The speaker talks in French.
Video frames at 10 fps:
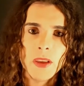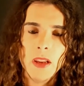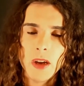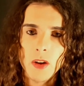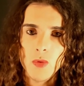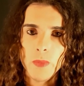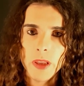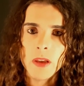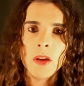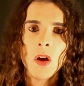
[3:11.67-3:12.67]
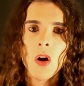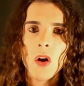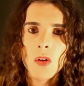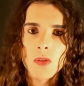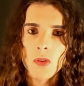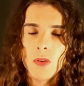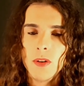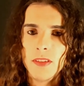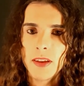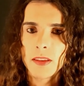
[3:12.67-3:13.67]
les rallumer entre
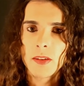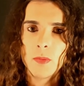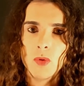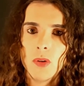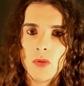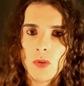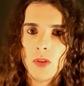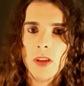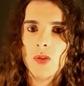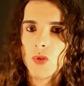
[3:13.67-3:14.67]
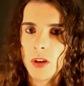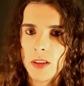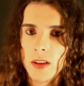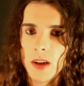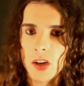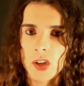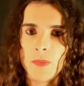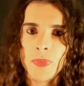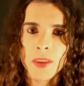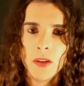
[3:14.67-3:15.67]
les actes pour qu'il y ait toujours de l'éclairage,
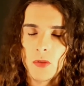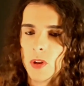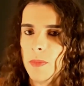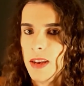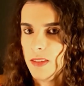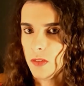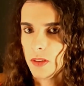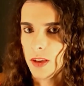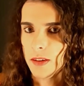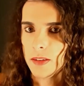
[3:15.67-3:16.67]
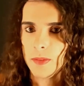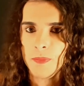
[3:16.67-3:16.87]
ce qu'on appelle les entr'actes.